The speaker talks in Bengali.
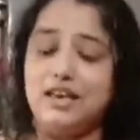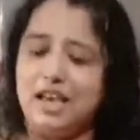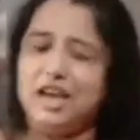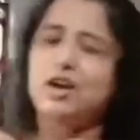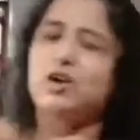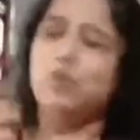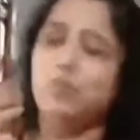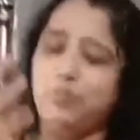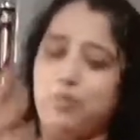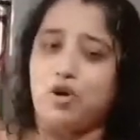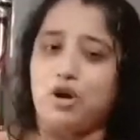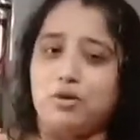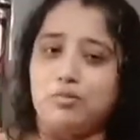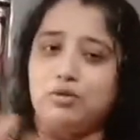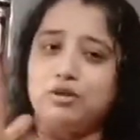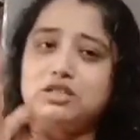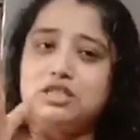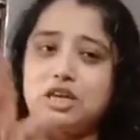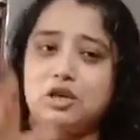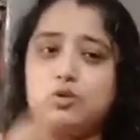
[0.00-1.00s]
একটু পরে
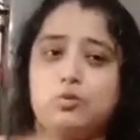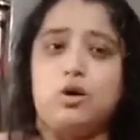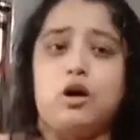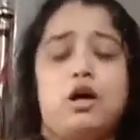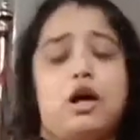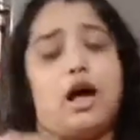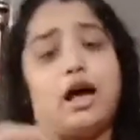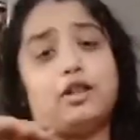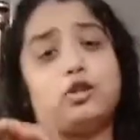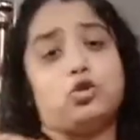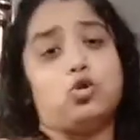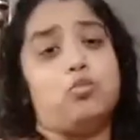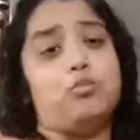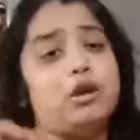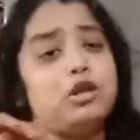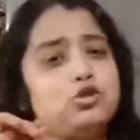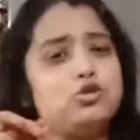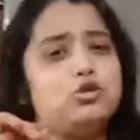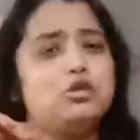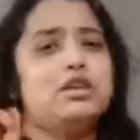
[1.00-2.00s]
বলছি একটু আর
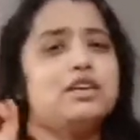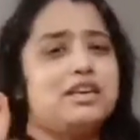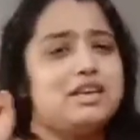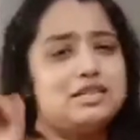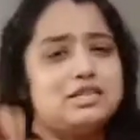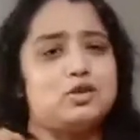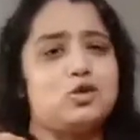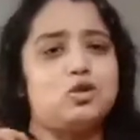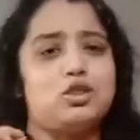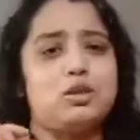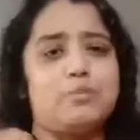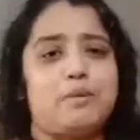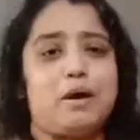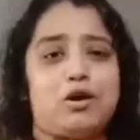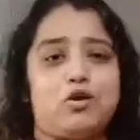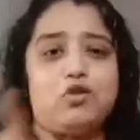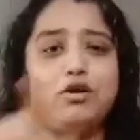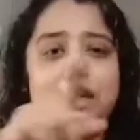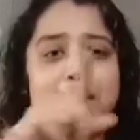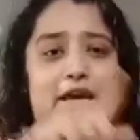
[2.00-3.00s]
তোমরা যদি গেস করতে পারো